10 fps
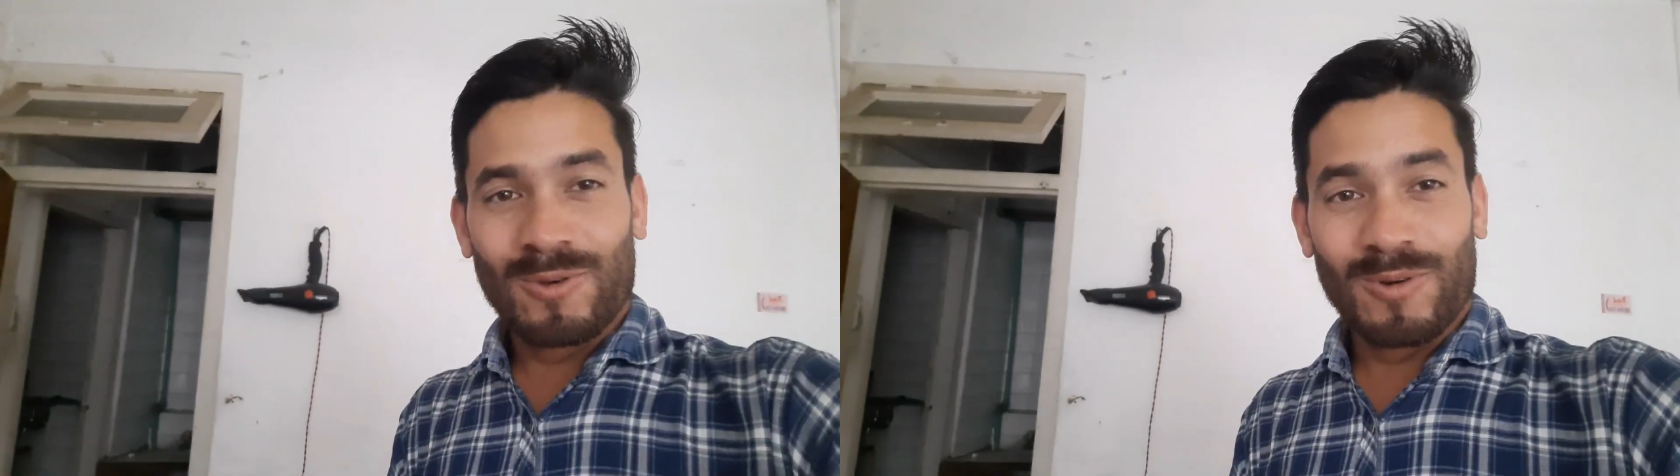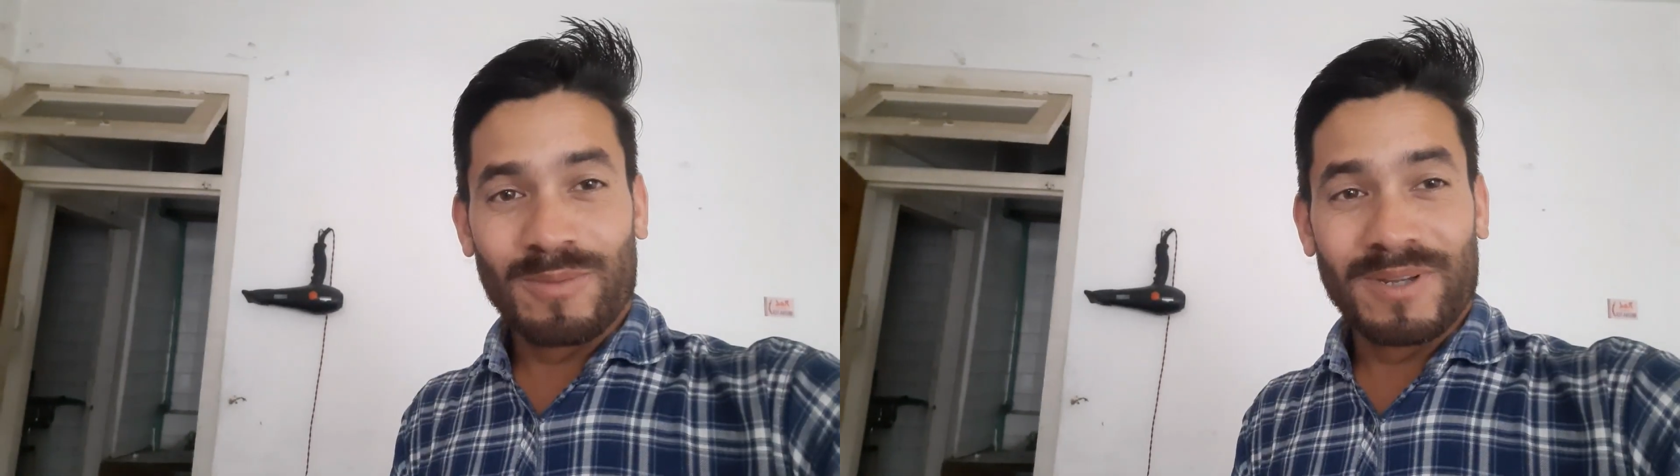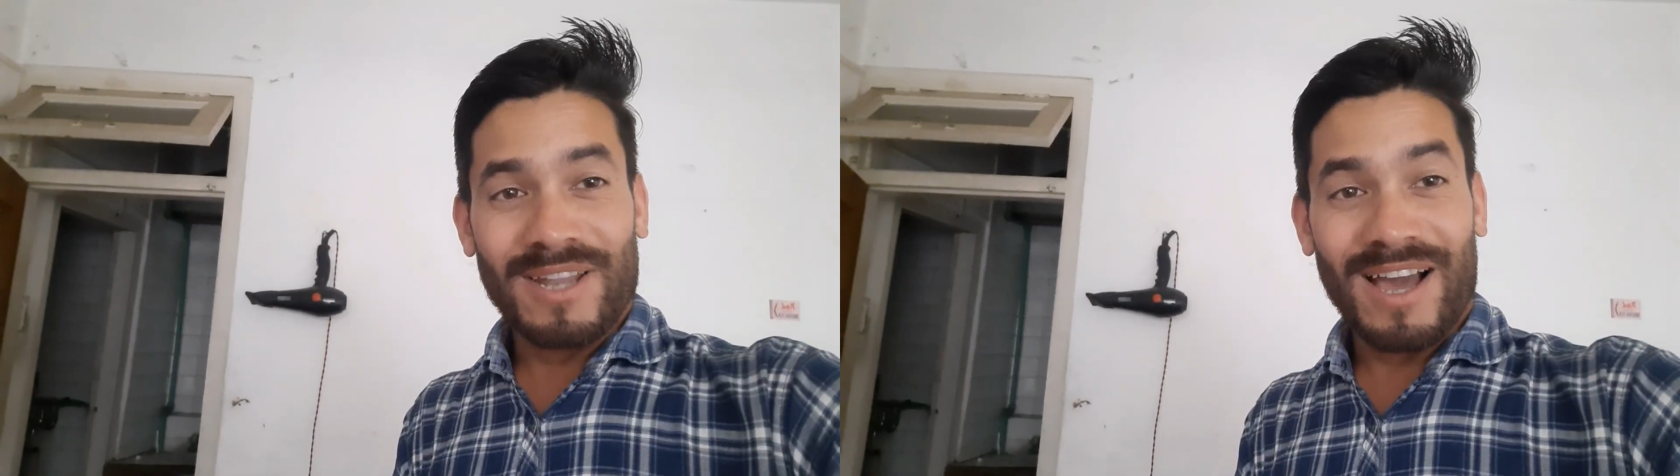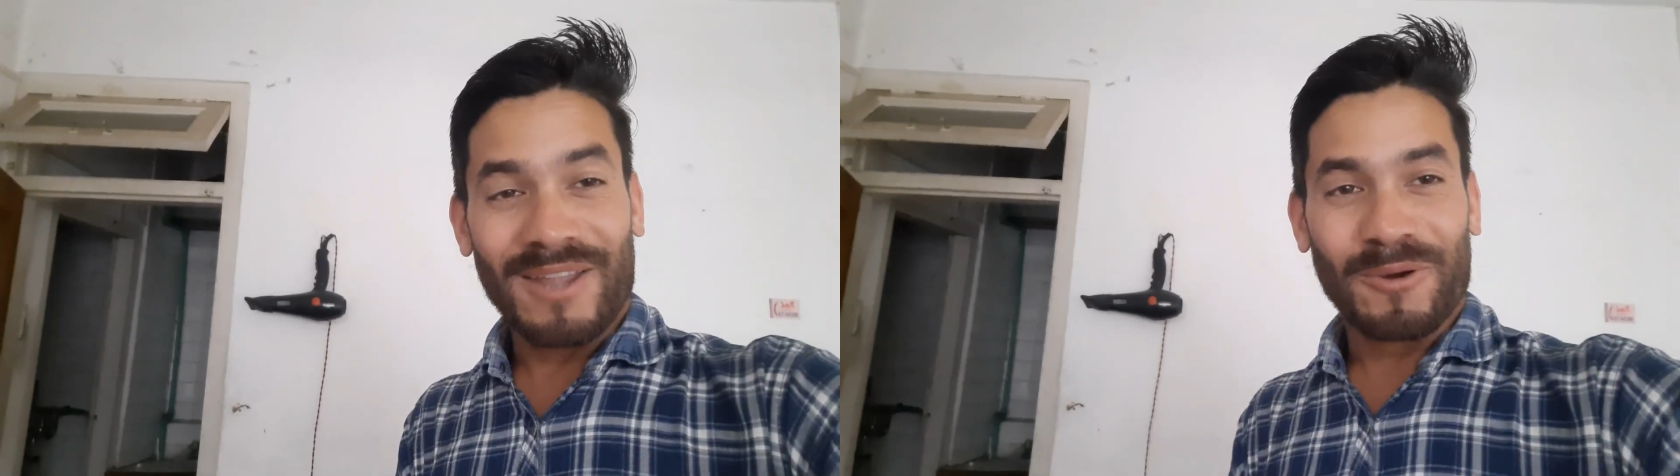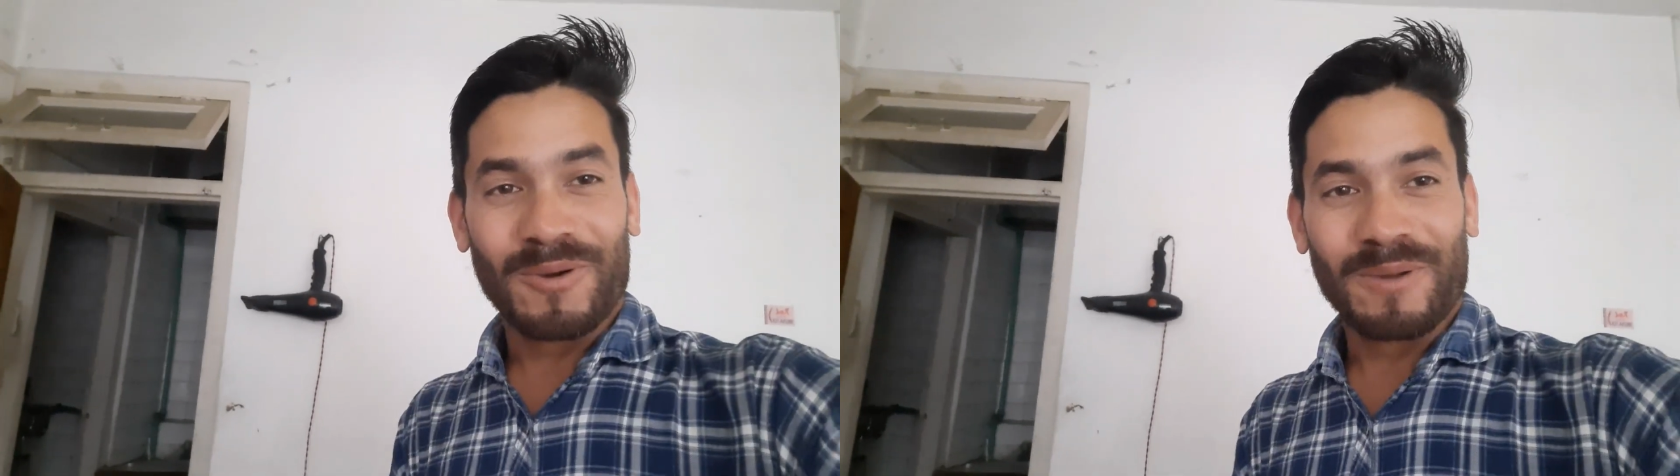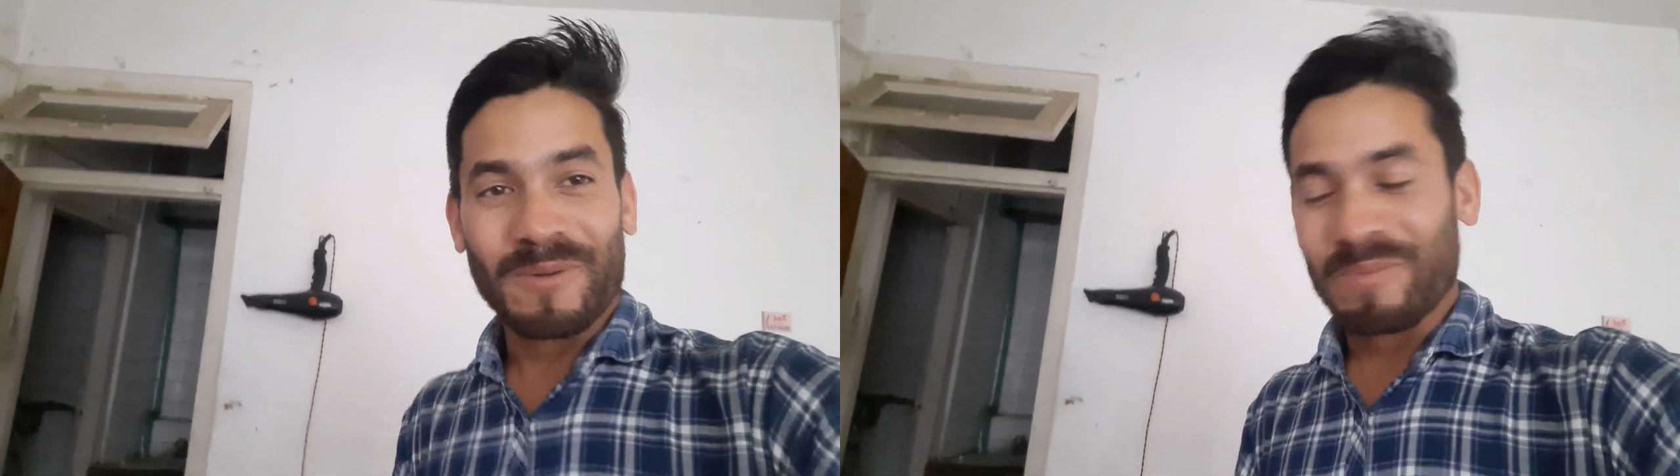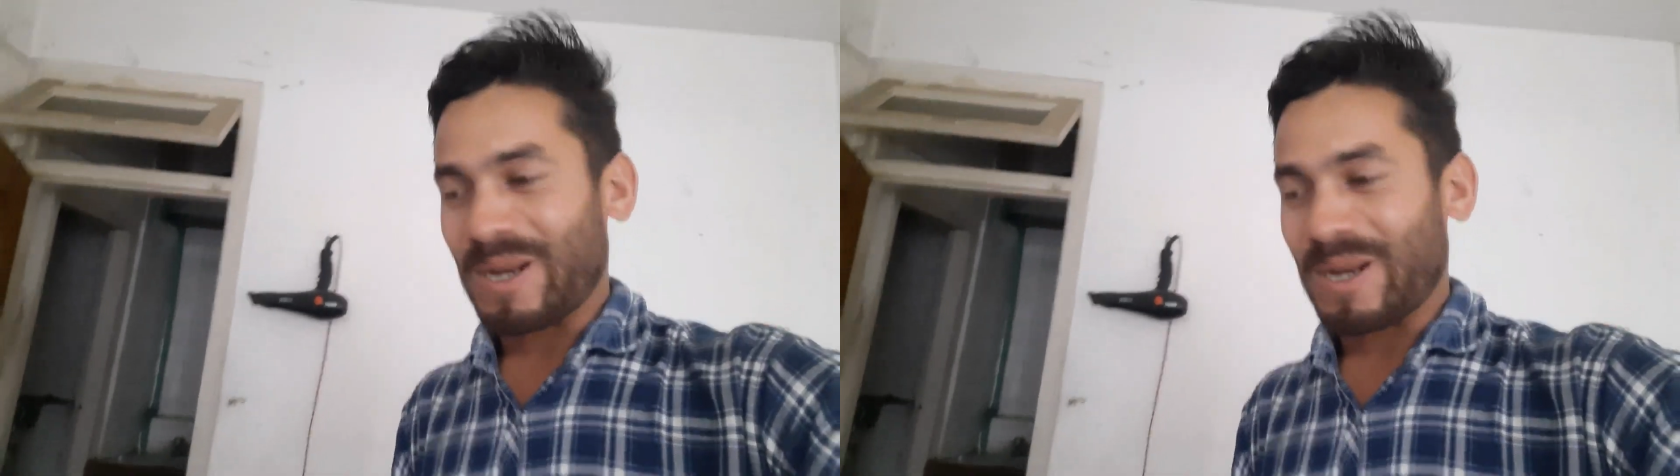तो अभी नहा धो के मैं